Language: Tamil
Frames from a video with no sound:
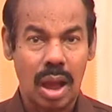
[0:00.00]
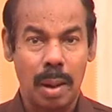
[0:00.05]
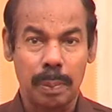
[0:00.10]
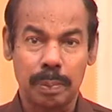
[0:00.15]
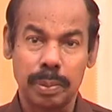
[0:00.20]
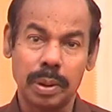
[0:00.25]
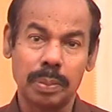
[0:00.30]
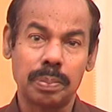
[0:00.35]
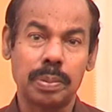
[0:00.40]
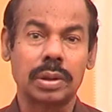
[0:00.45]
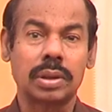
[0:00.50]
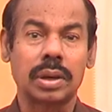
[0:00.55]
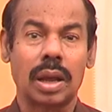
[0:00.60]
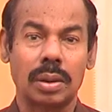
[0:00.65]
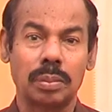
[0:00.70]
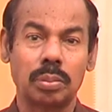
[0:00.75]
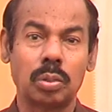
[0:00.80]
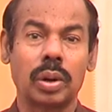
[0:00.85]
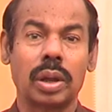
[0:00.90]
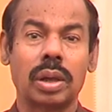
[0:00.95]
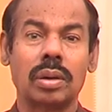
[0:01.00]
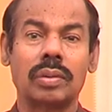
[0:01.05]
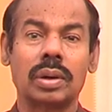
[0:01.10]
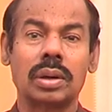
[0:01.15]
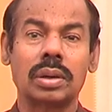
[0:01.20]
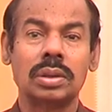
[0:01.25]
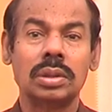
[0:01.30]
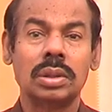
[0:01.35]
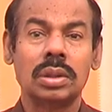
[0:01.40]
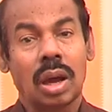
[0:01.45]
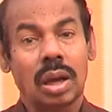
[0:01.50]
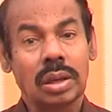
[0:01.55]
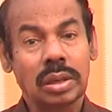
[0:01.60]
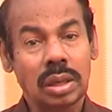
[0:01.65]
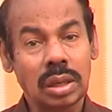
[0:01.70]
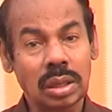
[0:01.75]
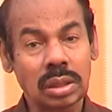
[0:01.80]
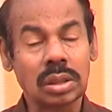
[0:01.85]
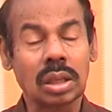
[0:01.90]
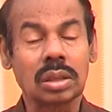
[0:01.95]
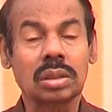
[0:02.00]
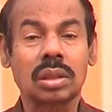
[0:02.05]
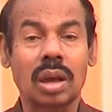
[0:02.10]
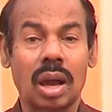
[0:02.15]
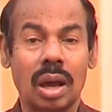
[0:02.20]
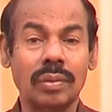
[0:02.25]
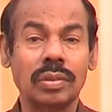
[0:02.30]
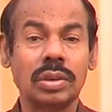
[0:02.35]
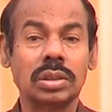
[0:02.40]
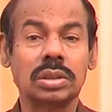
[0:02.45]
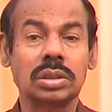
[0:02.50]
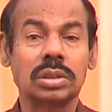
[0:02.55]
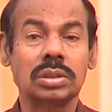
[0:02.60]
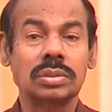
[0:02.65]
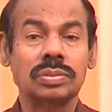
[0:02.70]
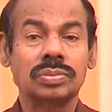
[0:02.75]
அப்படிப்பட்ட அன்புடையவர் இந்த தாவிது